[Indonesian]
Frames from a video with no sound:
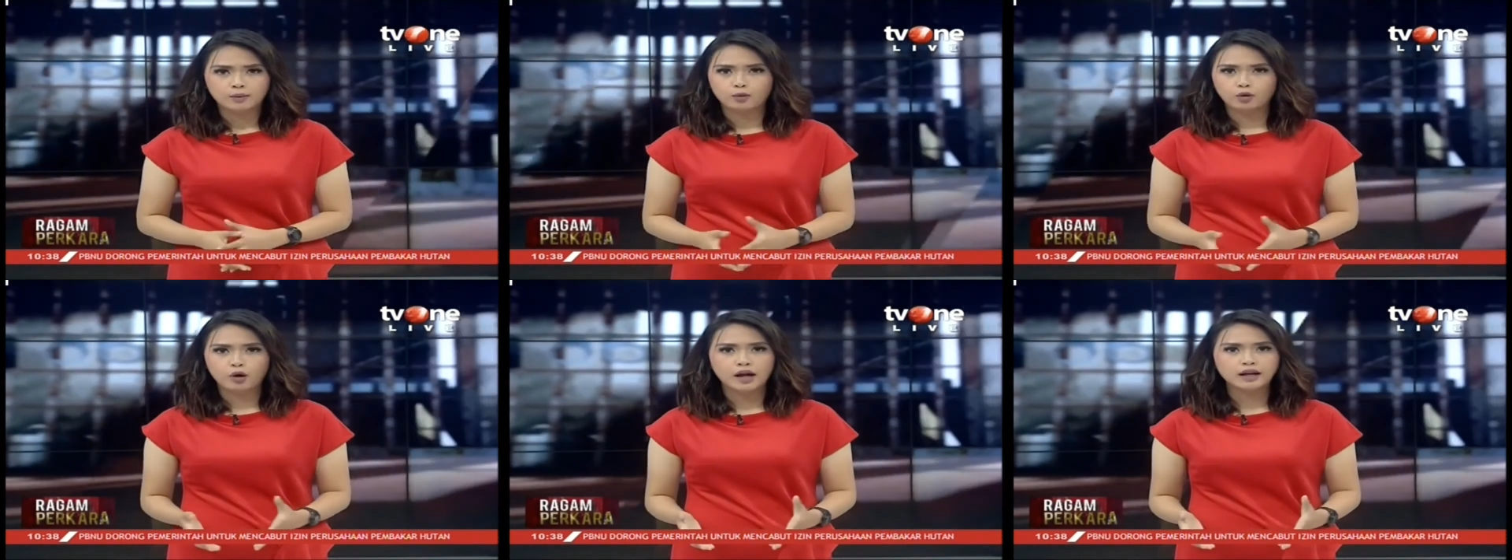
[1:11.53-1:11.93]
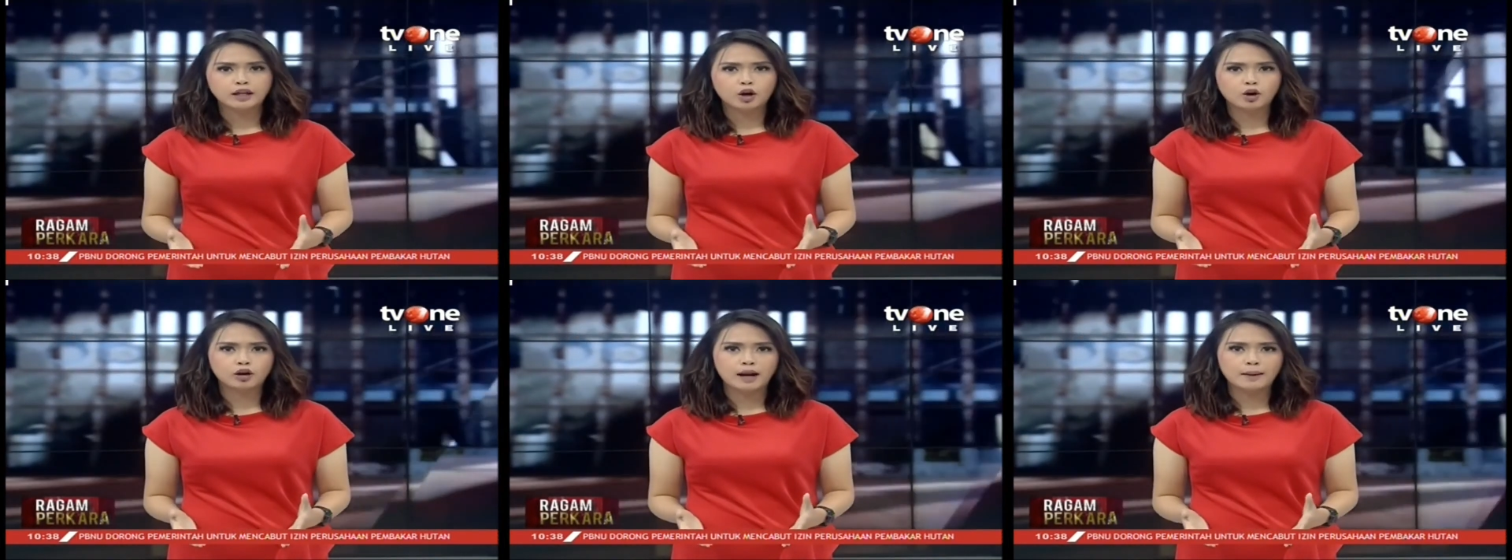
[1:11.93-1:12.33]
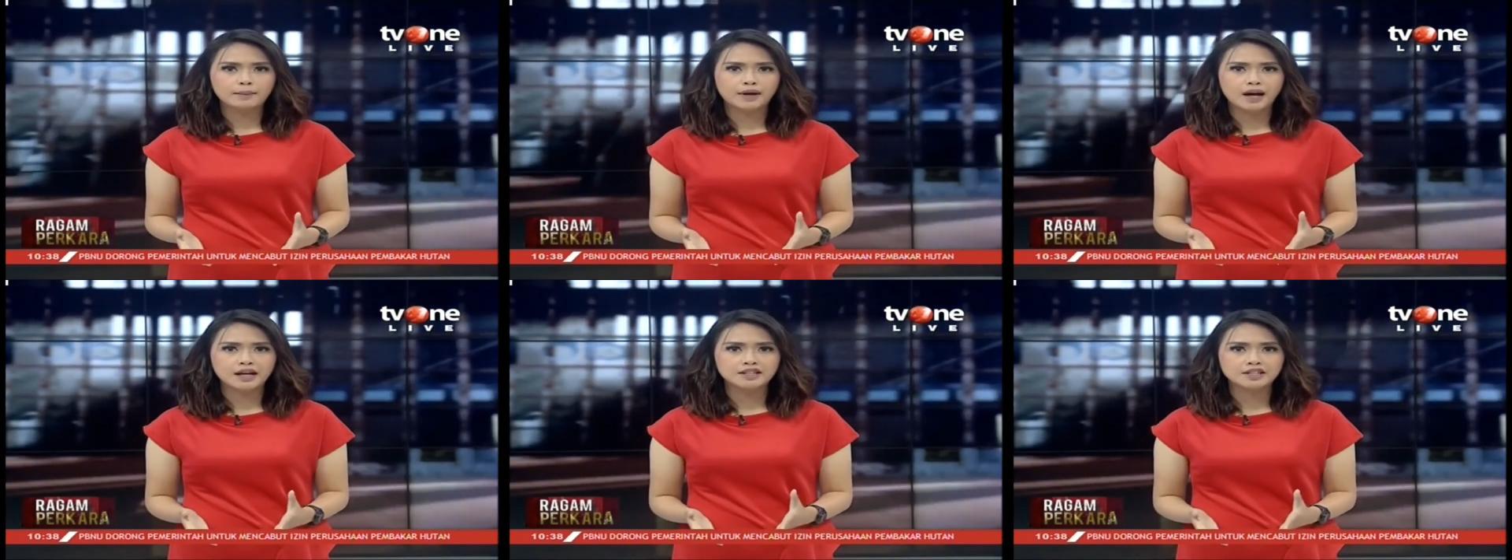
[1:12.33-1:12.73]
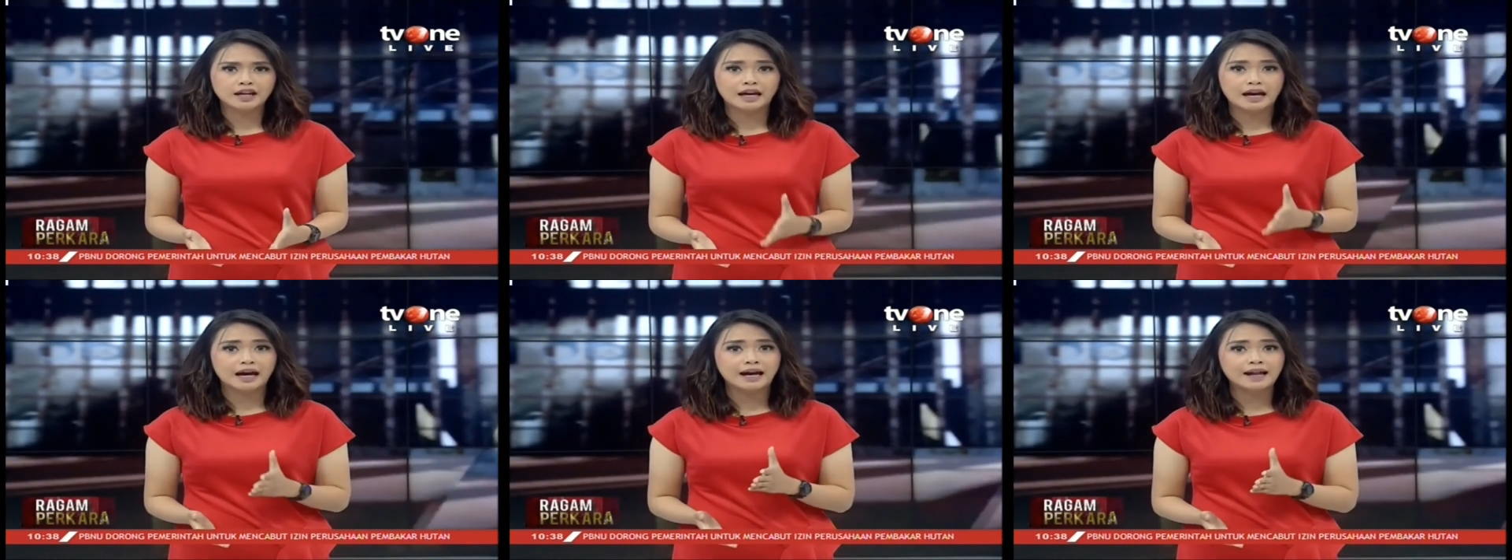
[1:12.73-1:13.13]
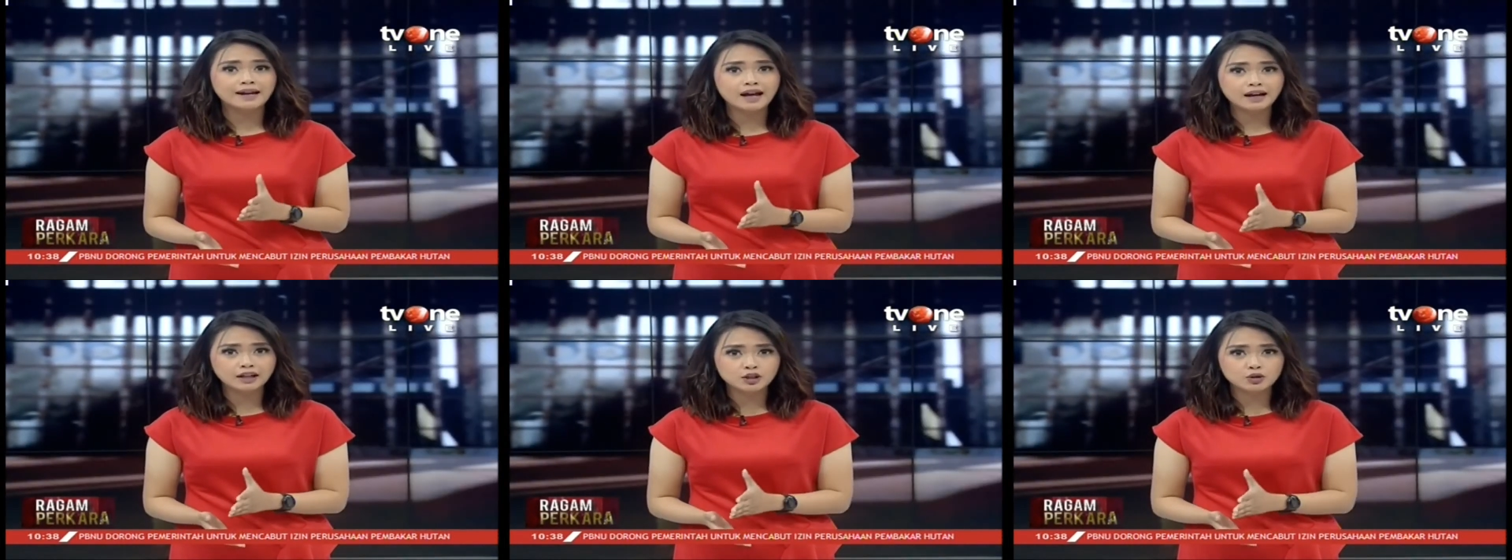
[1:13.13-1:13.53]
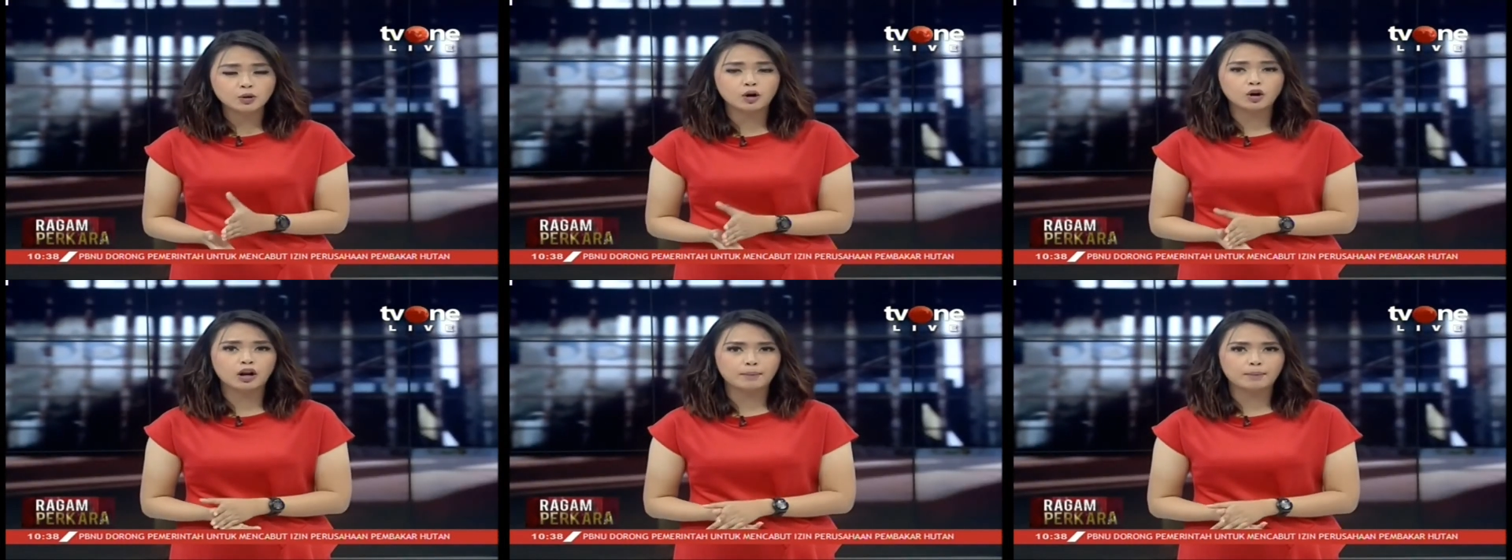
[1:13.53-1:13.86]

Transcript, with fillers: Puluhan kilogram ganja yang hendak dijual